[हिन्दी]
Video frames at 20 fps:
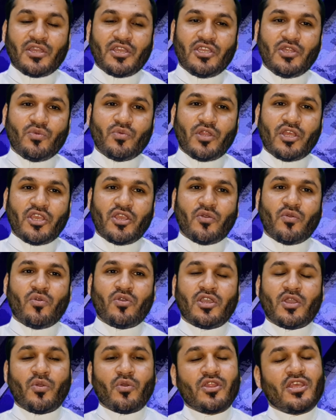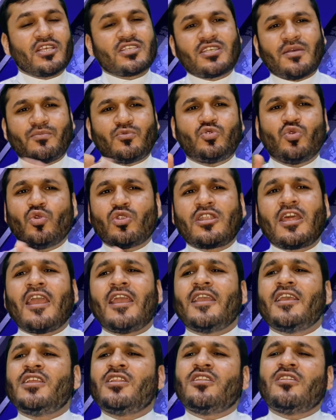रिन्यू नहीं होंगे और ये सब झूठ है
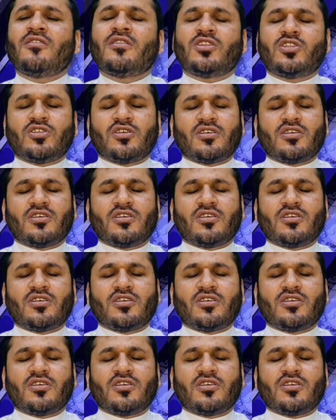इन